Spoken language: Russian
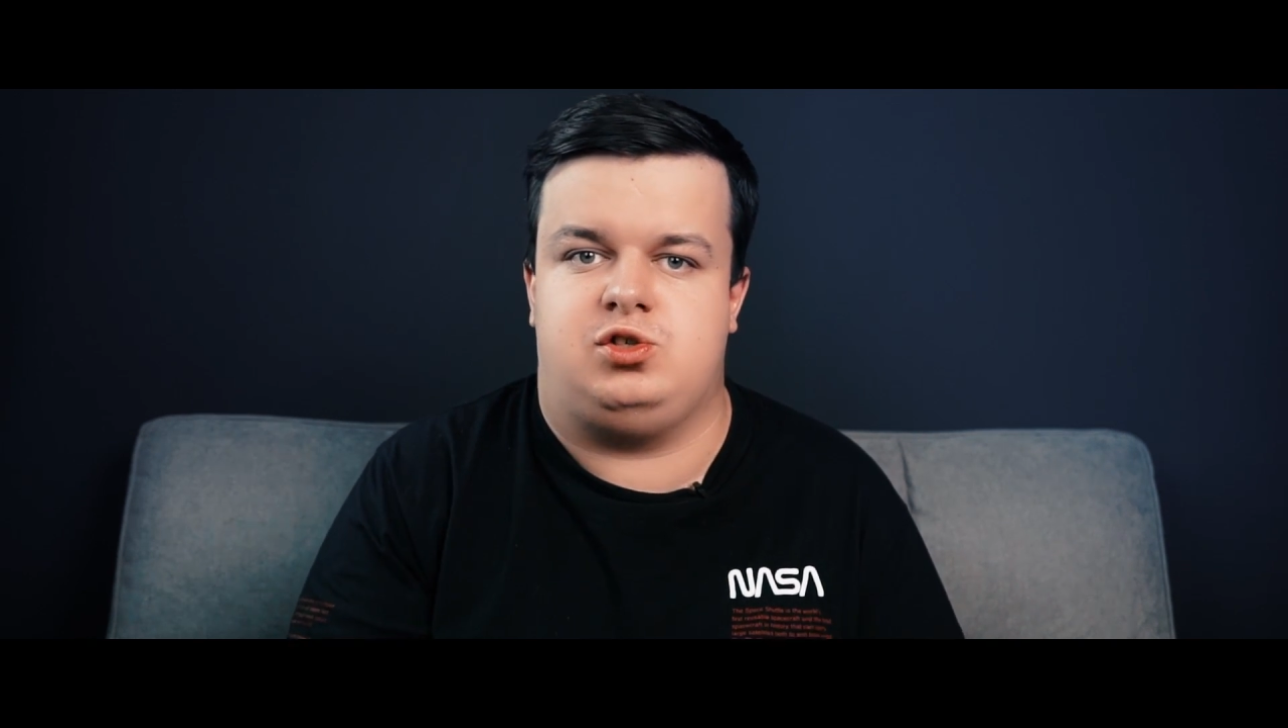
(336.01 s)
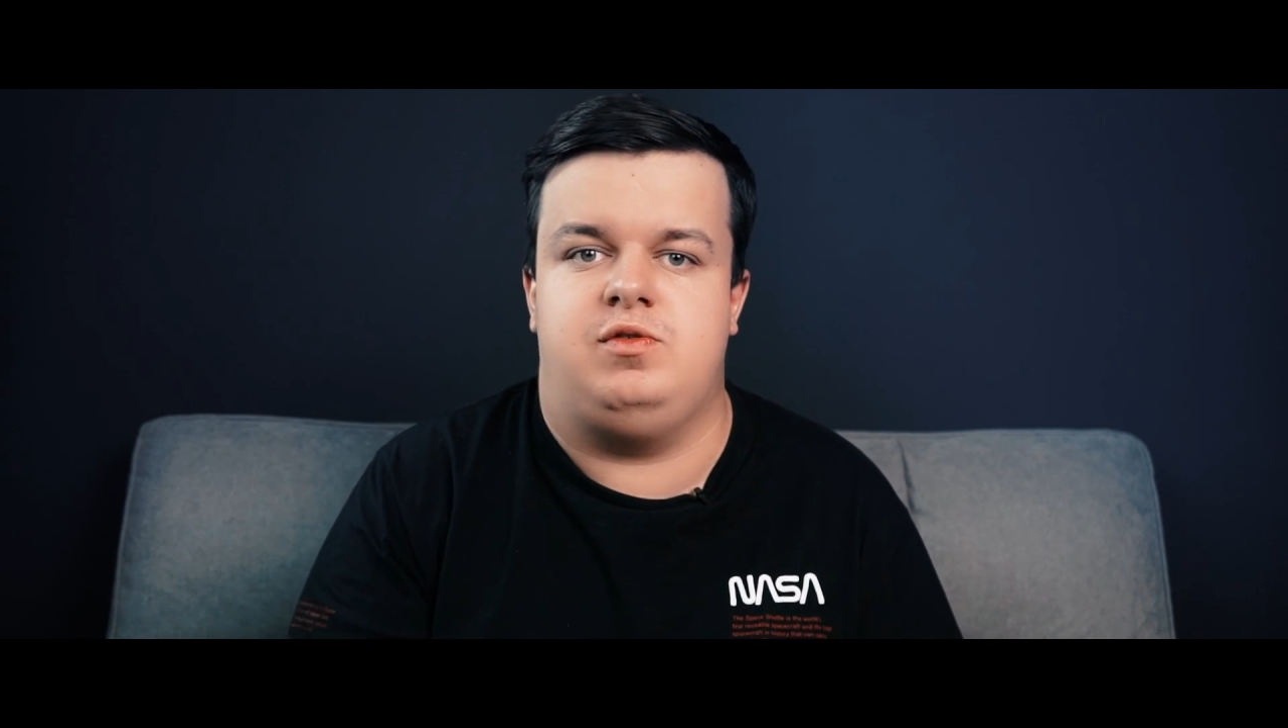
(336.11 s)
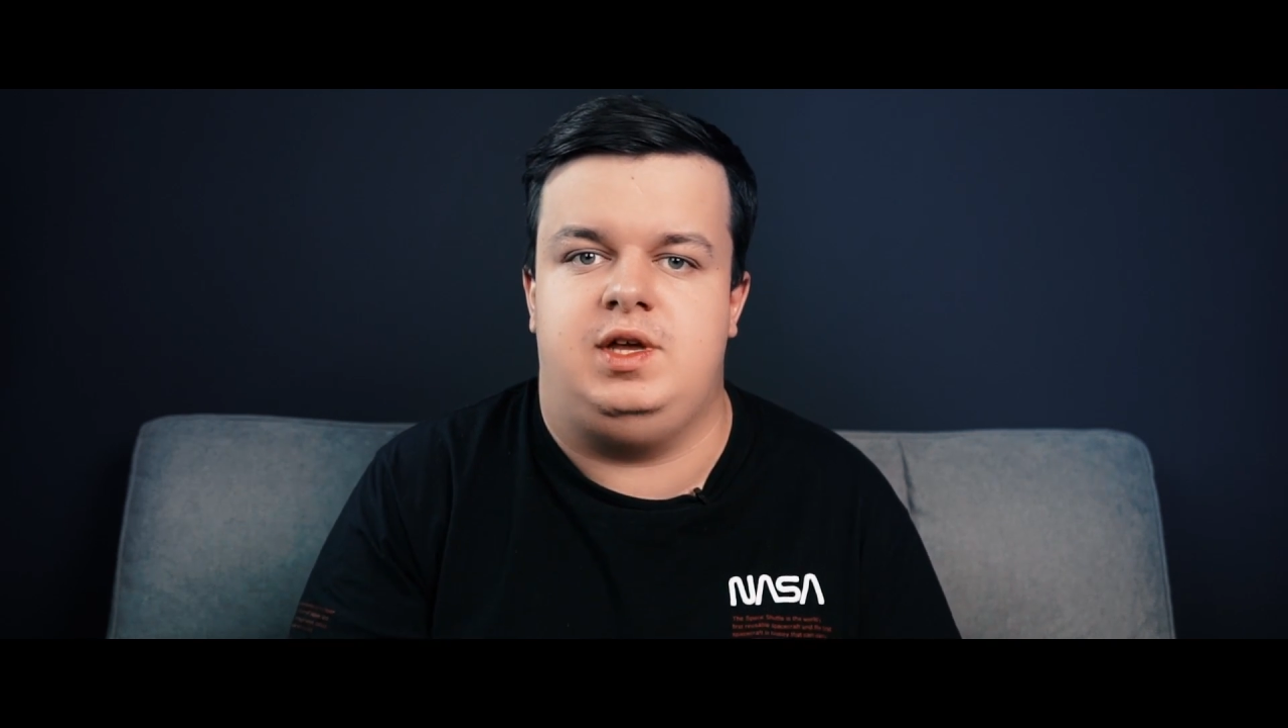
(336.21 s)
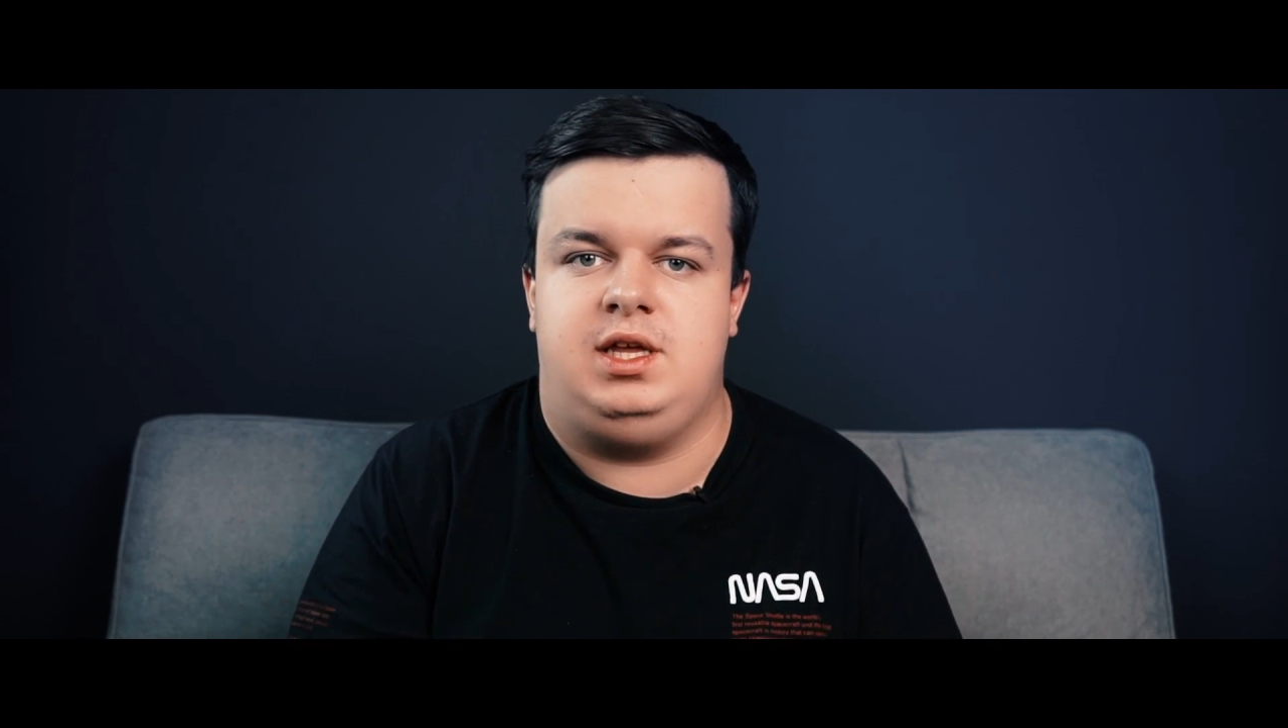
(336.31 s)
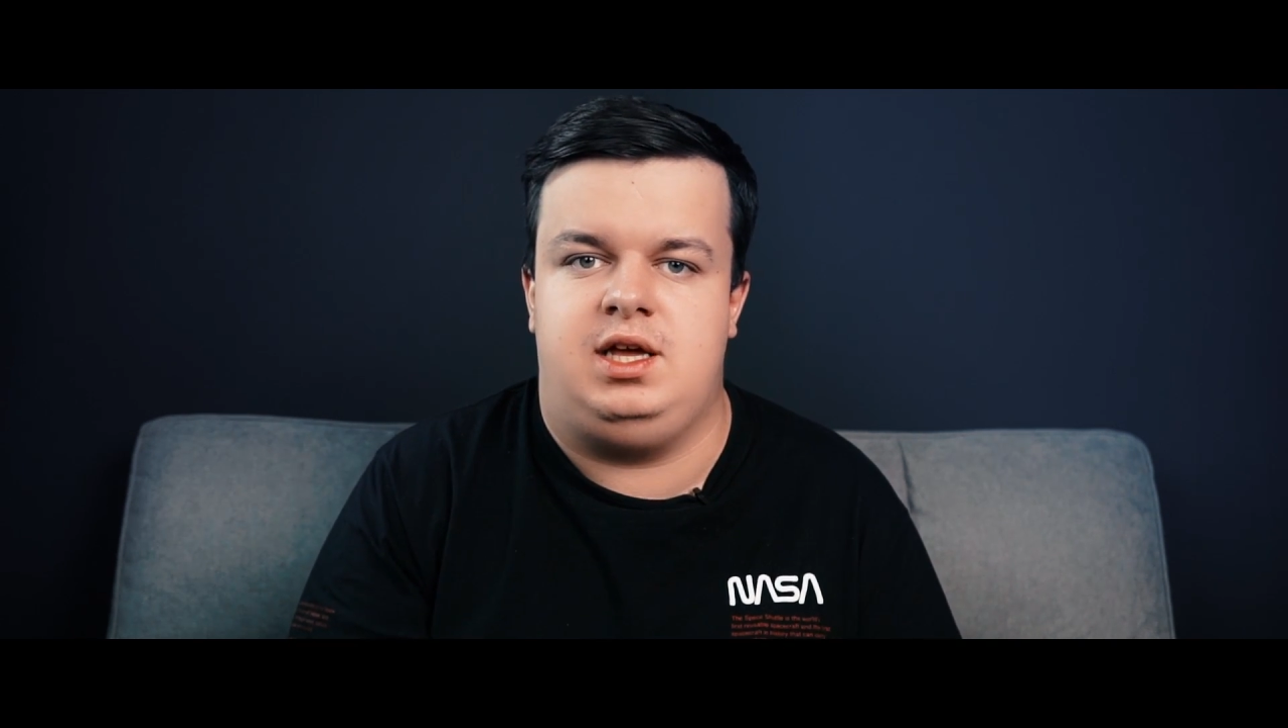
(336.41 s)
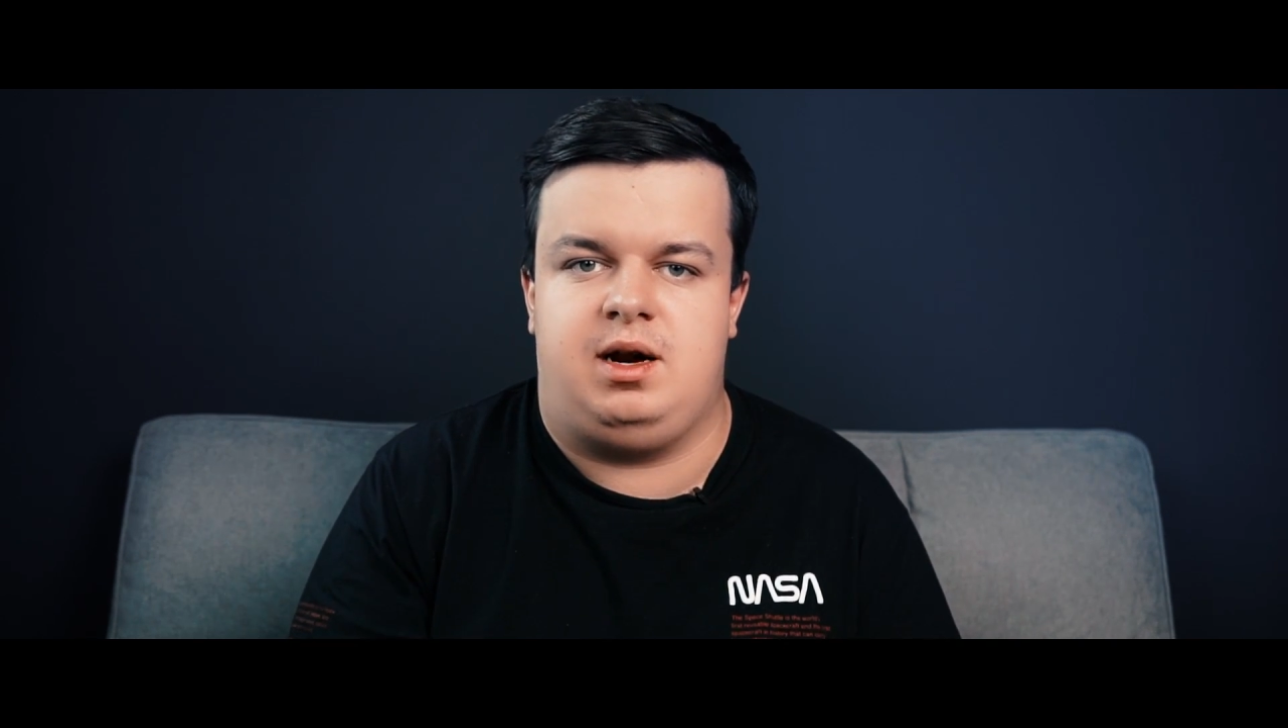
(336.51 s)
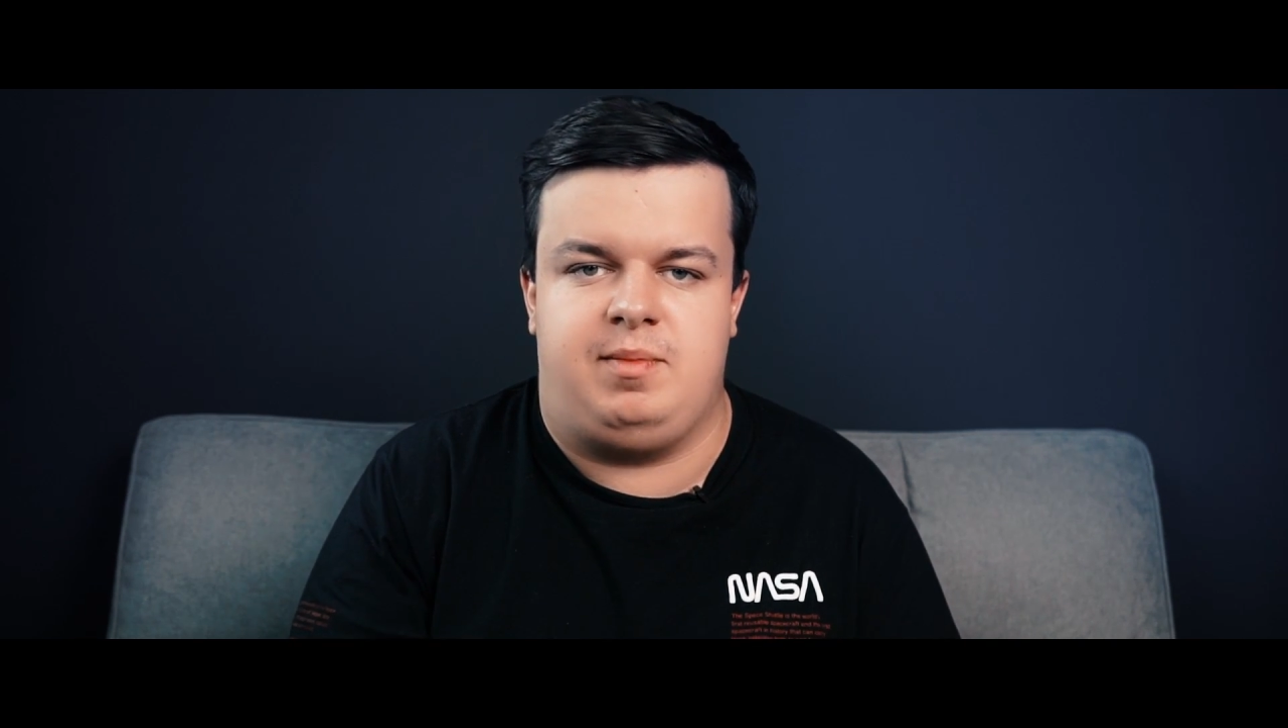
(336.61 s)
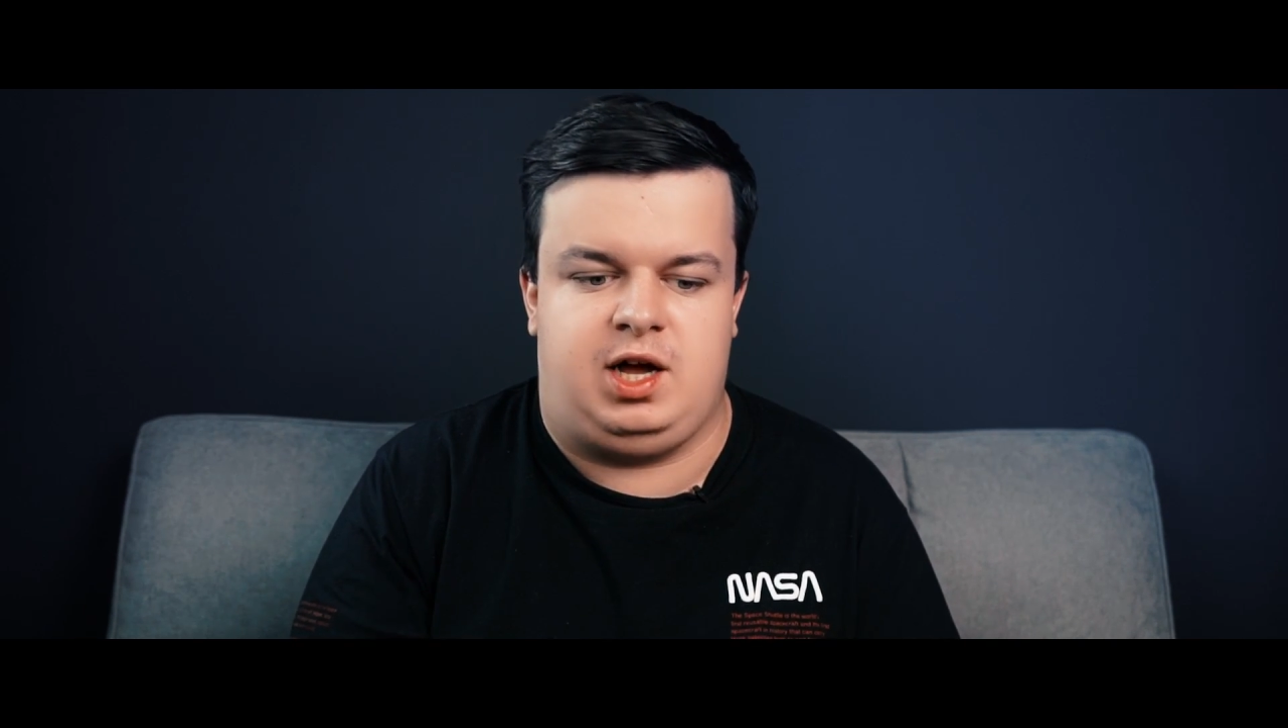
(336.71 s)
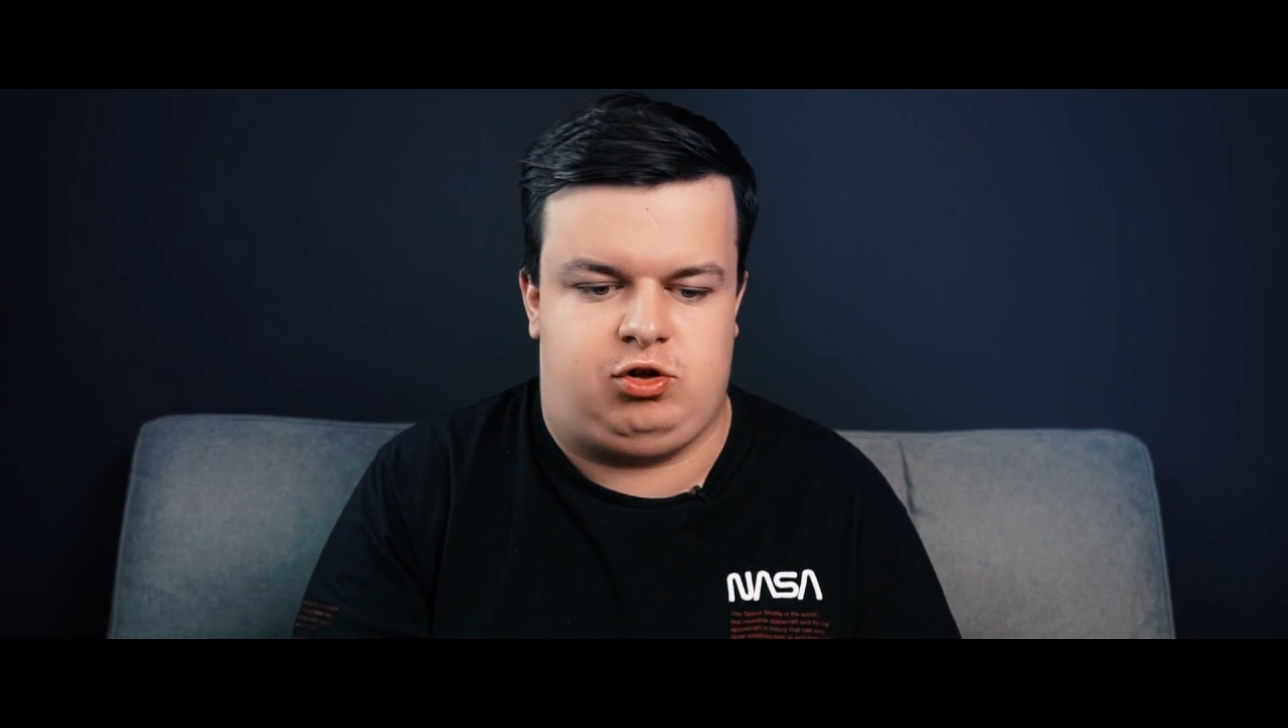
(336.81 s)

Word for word: сувениром,